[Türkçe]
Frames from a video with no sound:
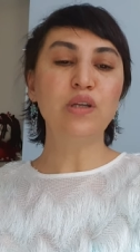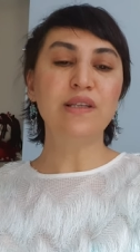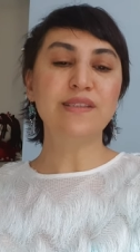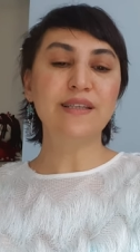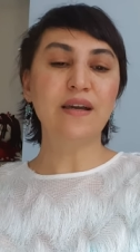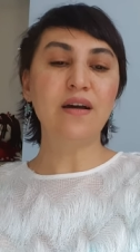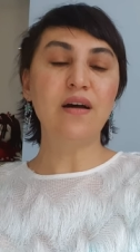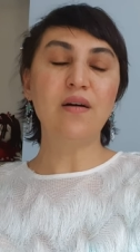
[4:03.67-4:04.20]

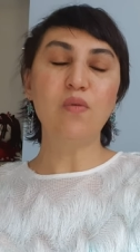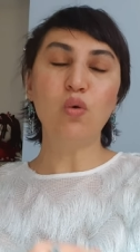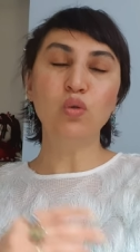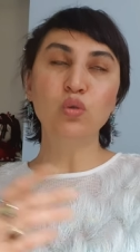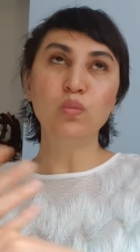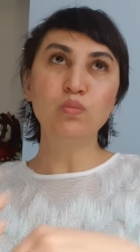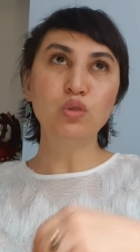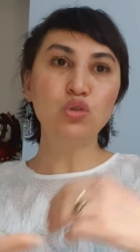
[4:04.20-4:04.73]
yasa
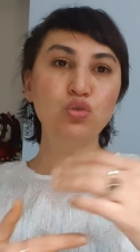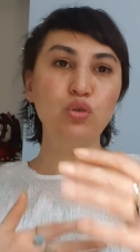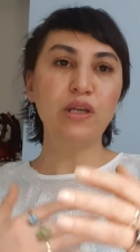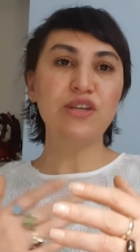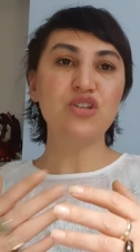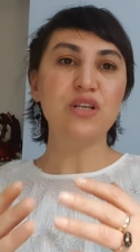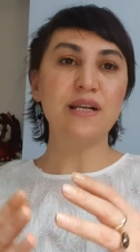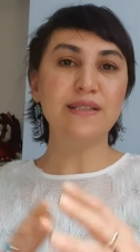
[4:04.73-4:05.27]
olumlu
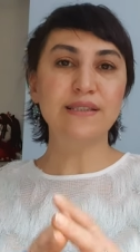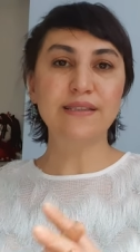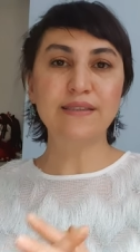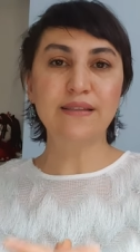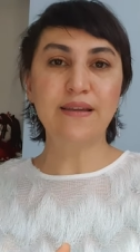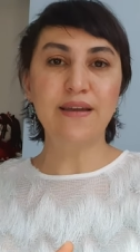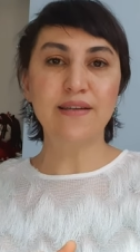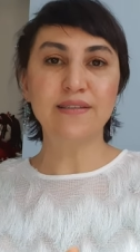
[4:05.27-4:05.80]
süreçler sizin
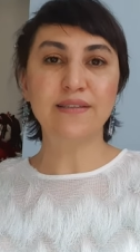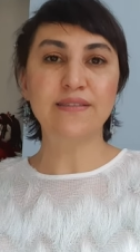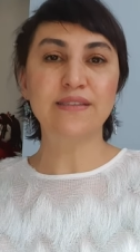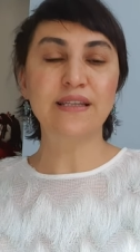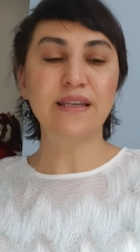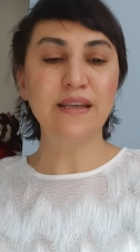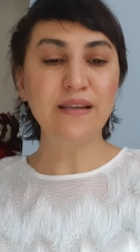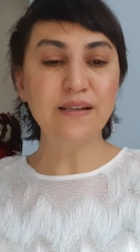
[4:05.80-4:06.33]

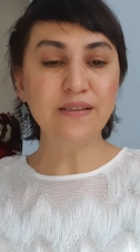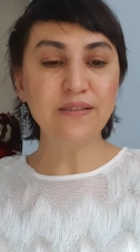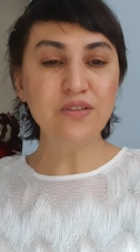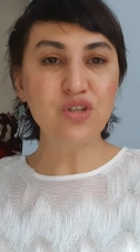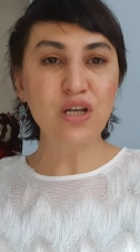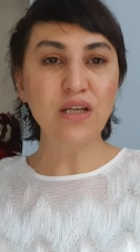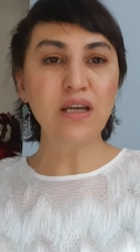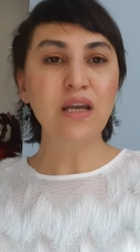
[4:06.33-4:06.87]
hayatınızda yer
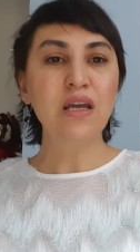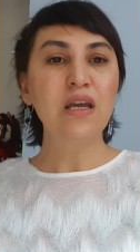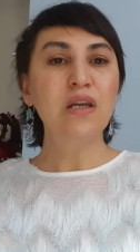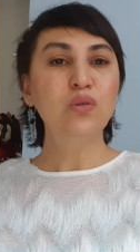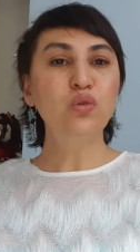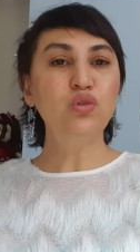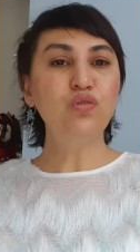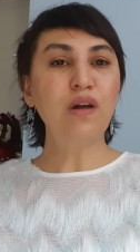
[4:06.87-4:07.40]
alacak.
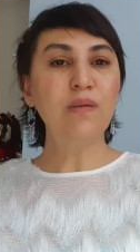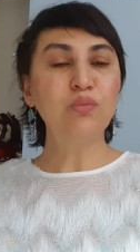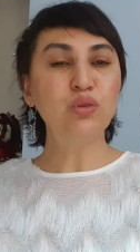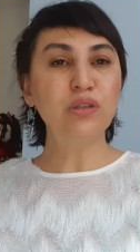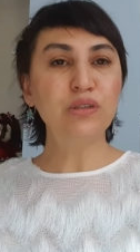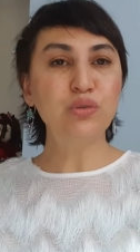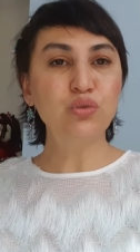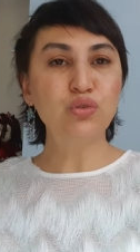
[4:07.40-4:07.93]
Lütfen
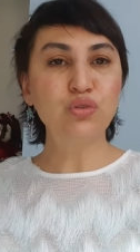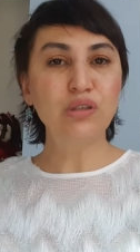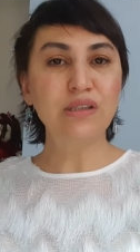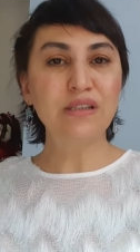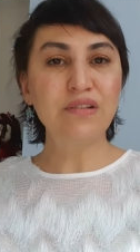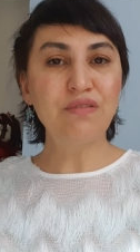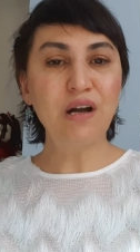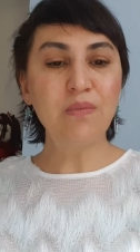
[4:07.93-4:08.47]
bunların üstüne
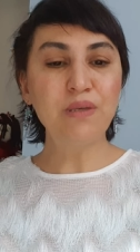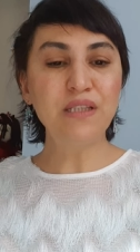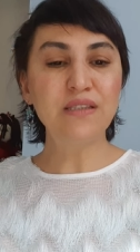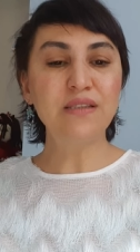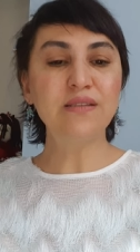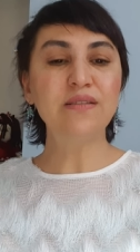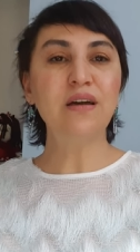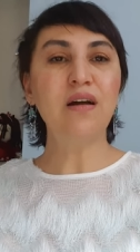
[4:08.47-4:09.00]
devam
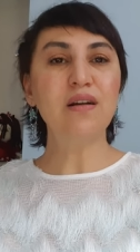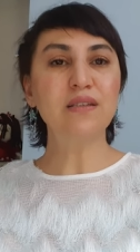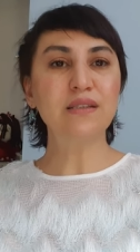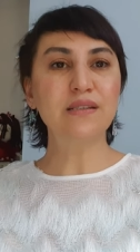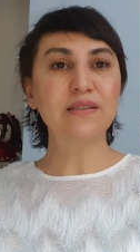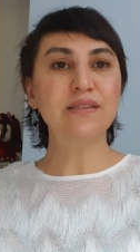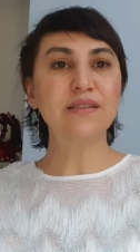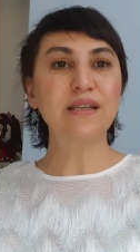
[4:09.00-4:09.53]
ettirin.
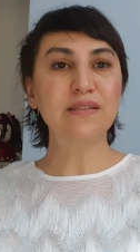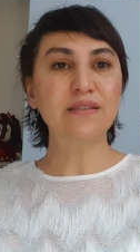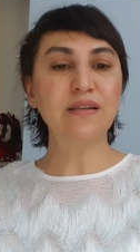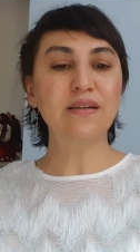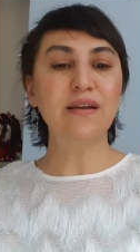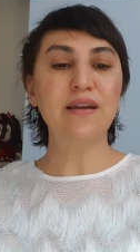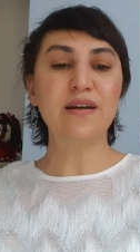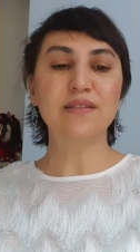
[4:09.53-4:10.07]
Haklarınız tek
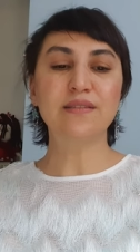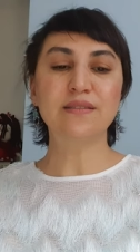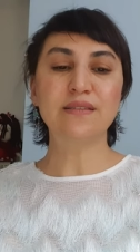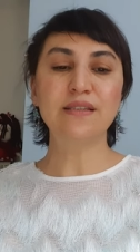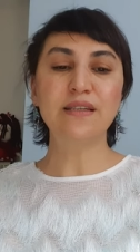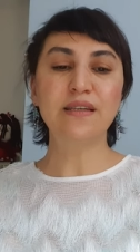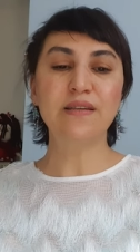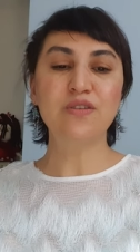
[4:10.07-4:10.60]
tek
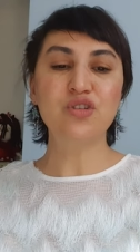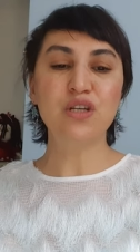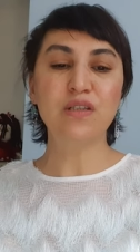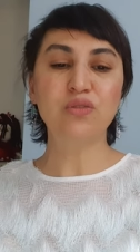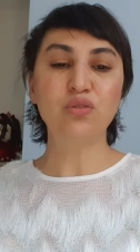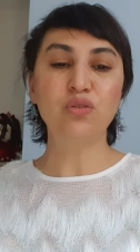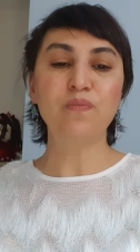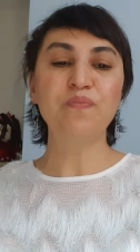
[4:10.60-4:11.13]
hayatınıza
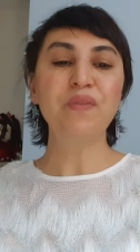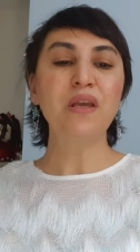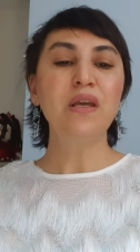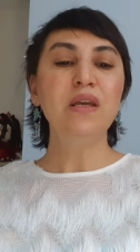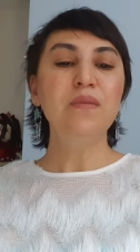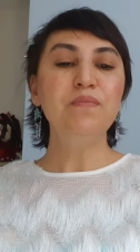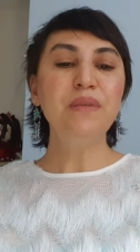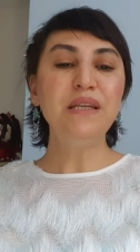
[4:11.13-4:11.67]
gelecek diyorum.
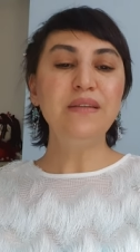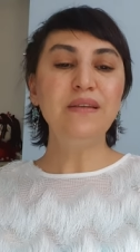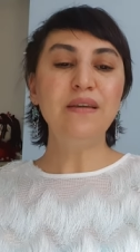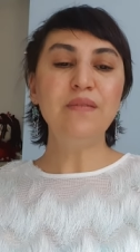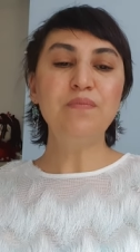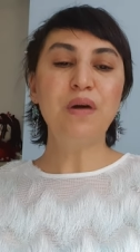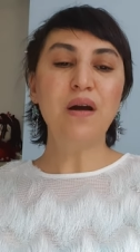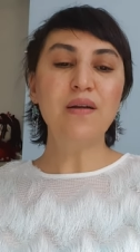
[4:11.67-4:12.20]

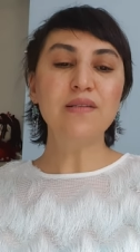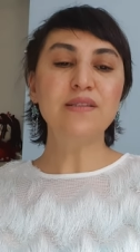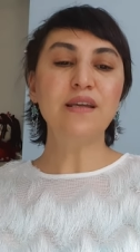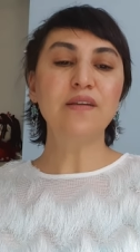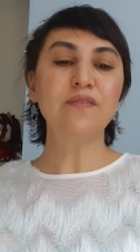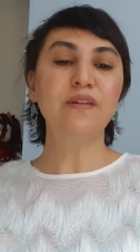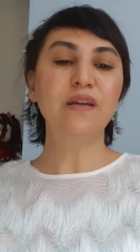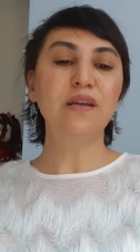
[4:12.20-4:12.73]
Mide,
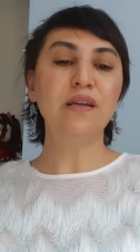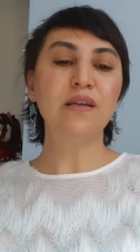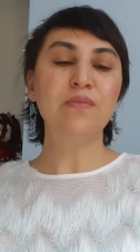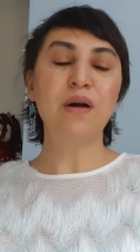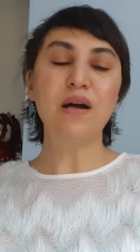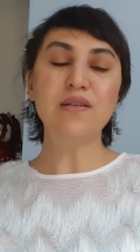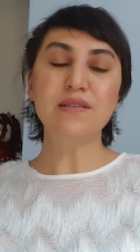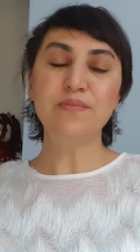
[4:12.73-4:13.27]
bağırsak ve e,
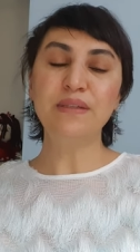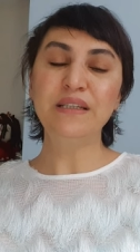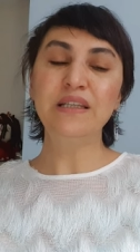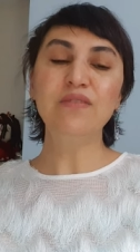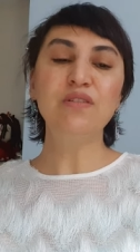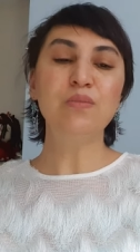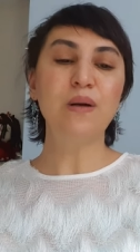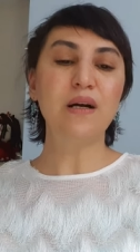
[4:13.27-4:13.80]
bağırs
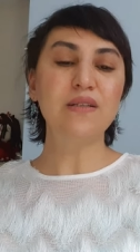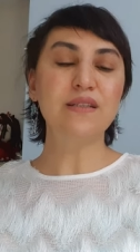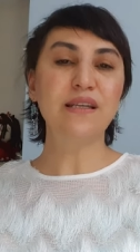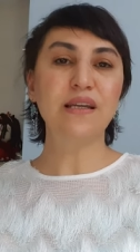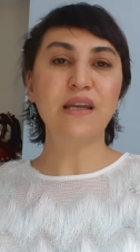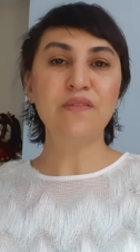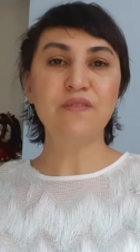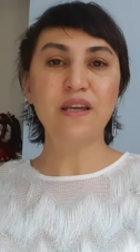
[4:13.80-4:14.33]
mide ve
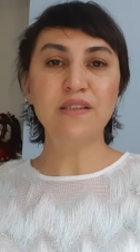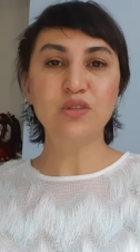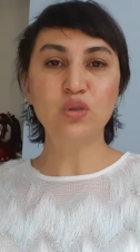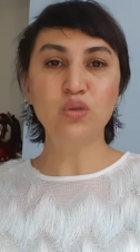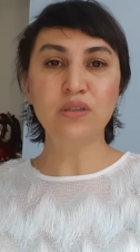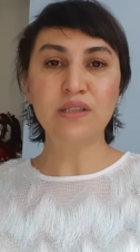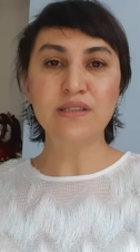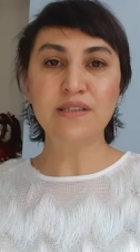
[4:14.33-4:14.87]
bağırsak
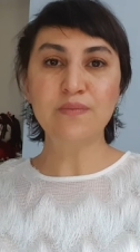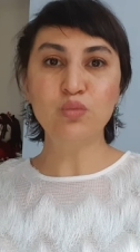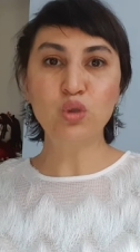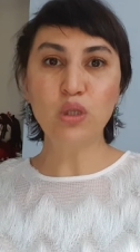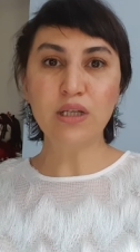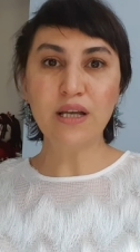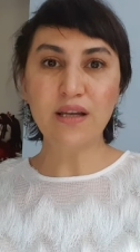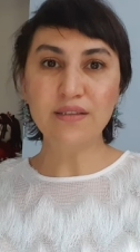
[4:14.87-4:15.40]
enfeksiyonlarınıza
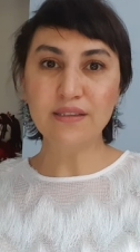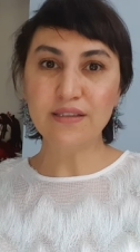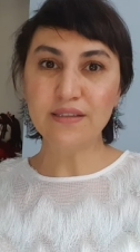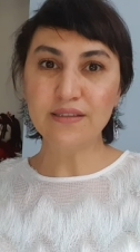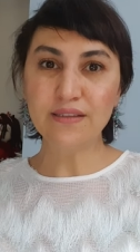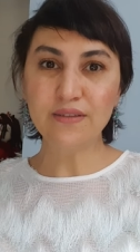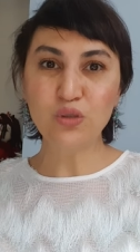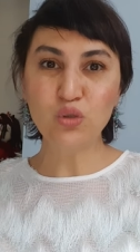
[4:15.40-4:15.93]
mutlaka
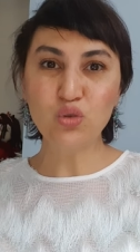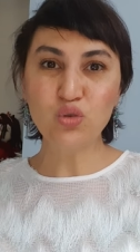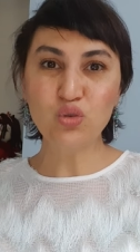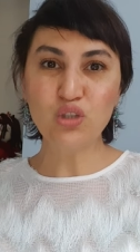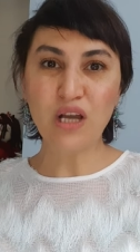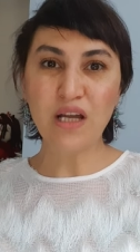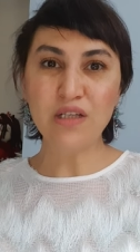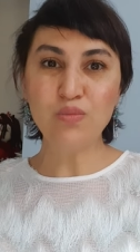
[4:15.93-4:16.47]
dikkat
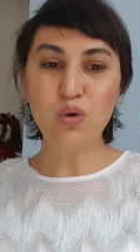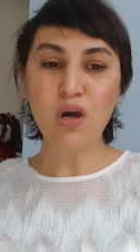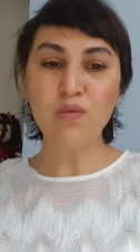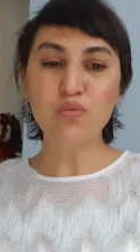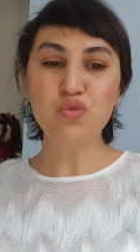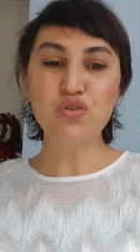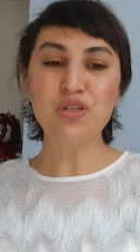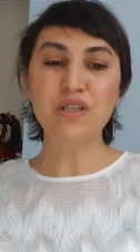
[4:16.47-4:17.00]
ediyorsunuz değerli boğa
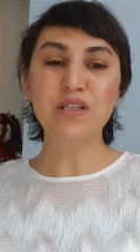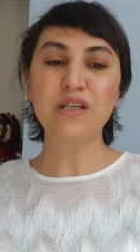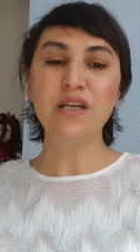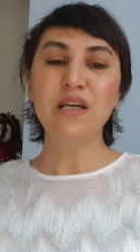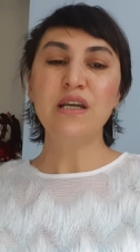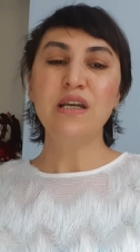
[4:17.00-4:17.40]
boğa burçları